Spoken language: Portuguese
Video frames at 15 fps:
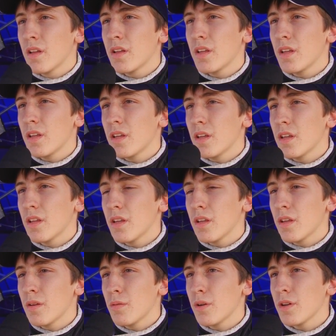
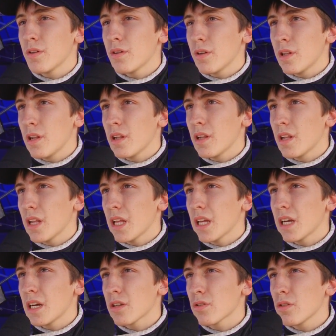Y bueno, el,
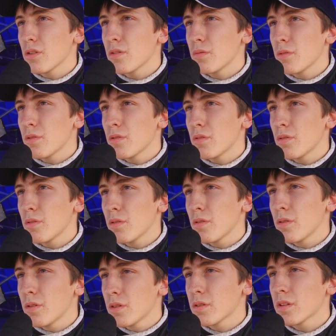el cartódromo
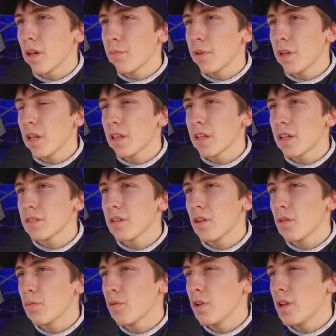también el
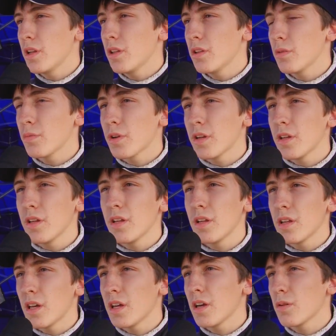trazado es muy lindo, por
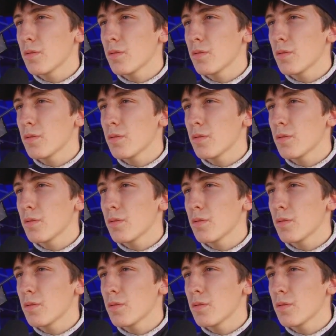ahí hay